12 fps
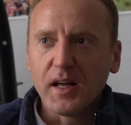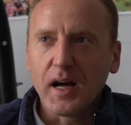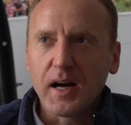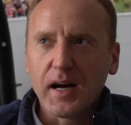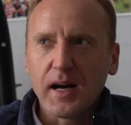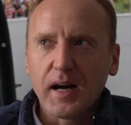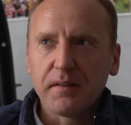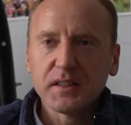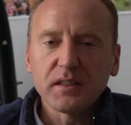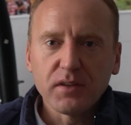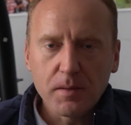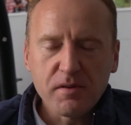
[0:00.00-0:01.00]
А в
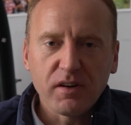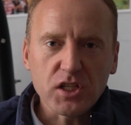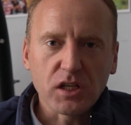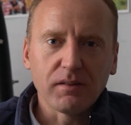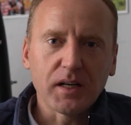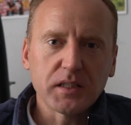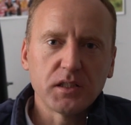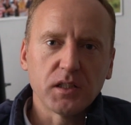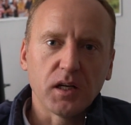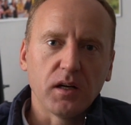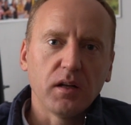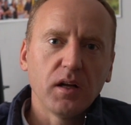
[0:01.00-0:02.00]
это время ваша
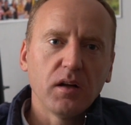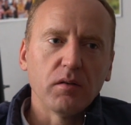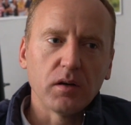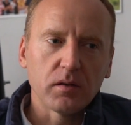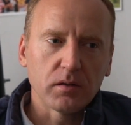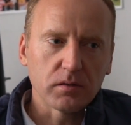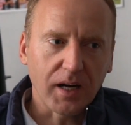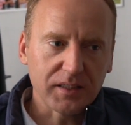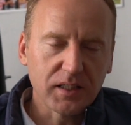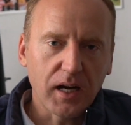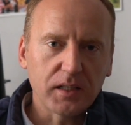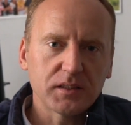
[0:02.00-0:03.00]
квартира э,
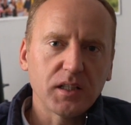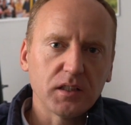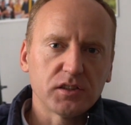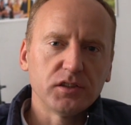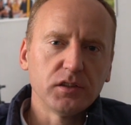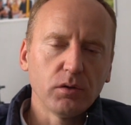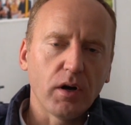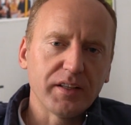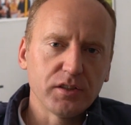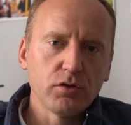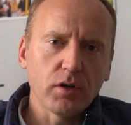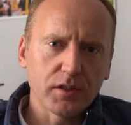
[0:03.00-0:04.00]
одна осталась, один,
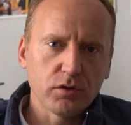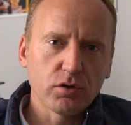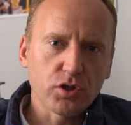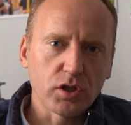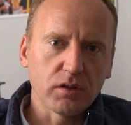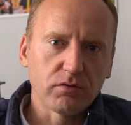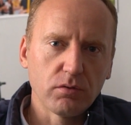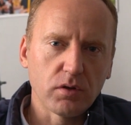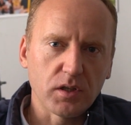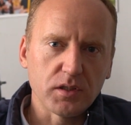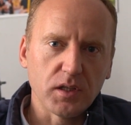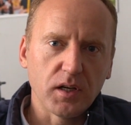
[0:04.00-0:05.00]
один, одинешенька в
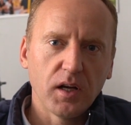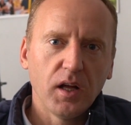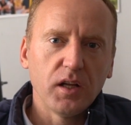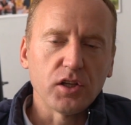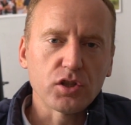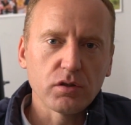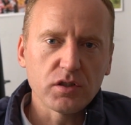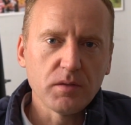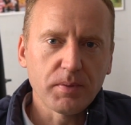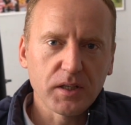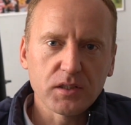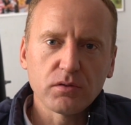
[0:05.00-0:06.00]
городе. И что с
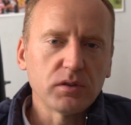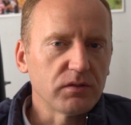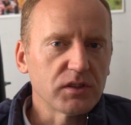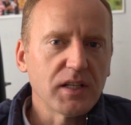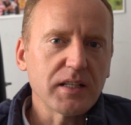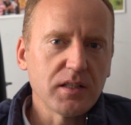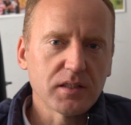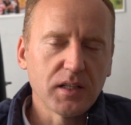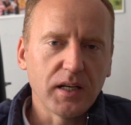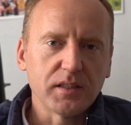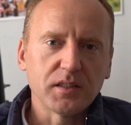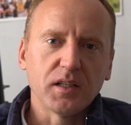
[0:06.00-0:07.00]
ней происходит, вы знать не
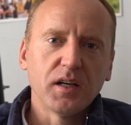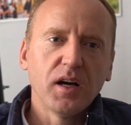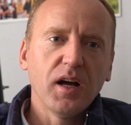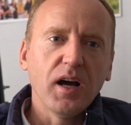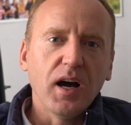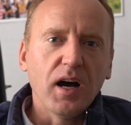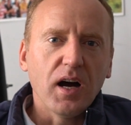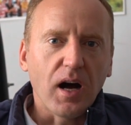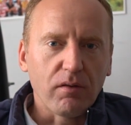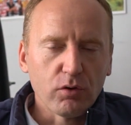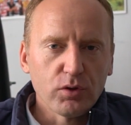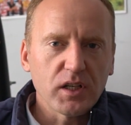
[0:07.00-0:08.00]
знаете
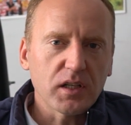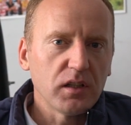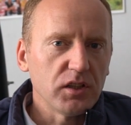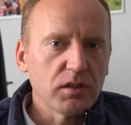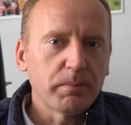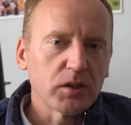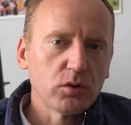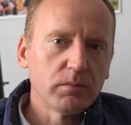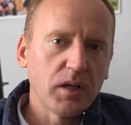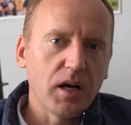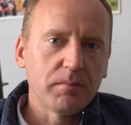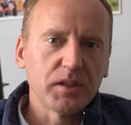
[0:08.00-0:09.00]
а вы уехали, не
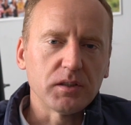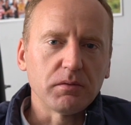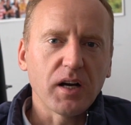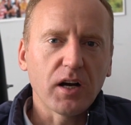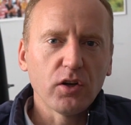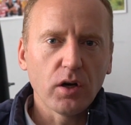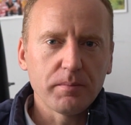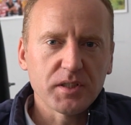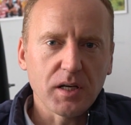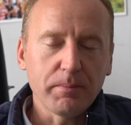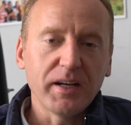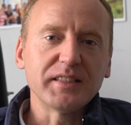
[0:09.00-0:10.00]
подумали об этом, как ее
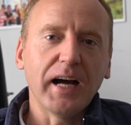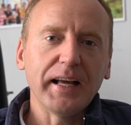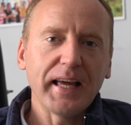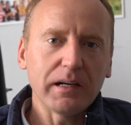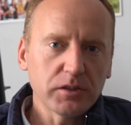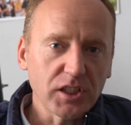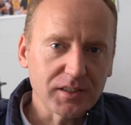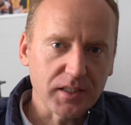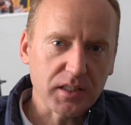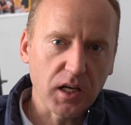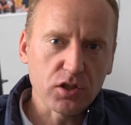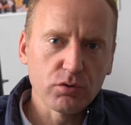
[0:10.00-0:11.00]
обезопасить. А я вам сейчас
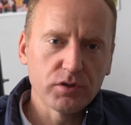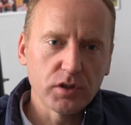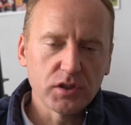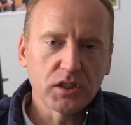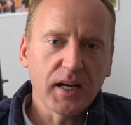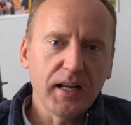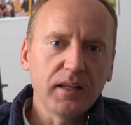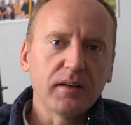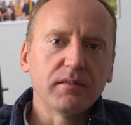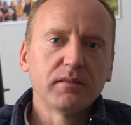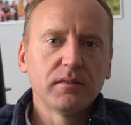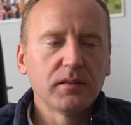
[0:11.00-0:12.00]
расскажу все
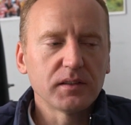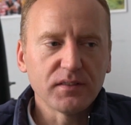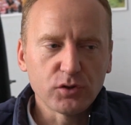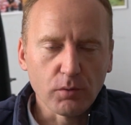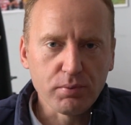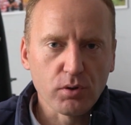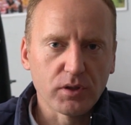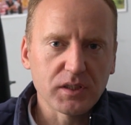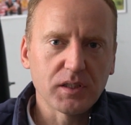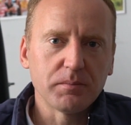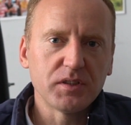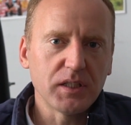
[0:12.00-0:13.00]
детально, это все
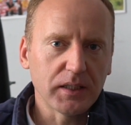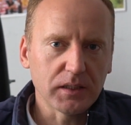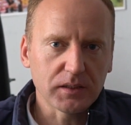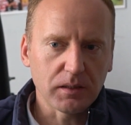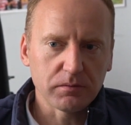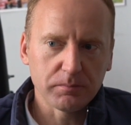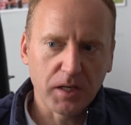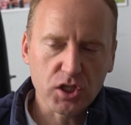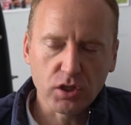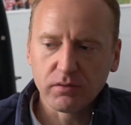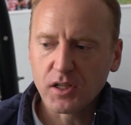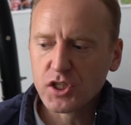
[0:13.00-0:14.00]
просто, без всяких там
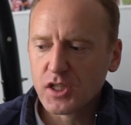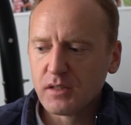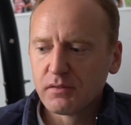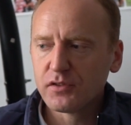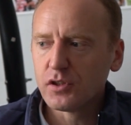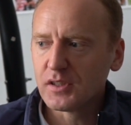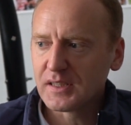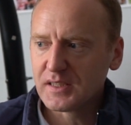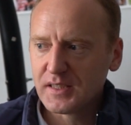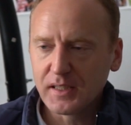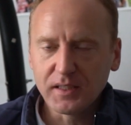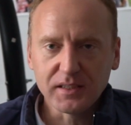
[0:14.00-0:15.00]
больших вложений, вы все это
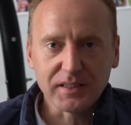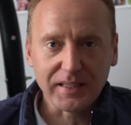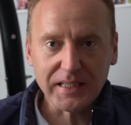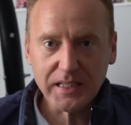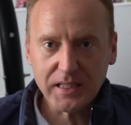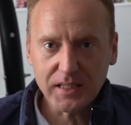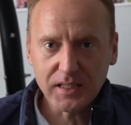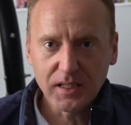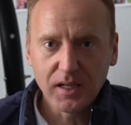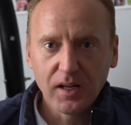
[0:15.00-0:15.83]
сделаете и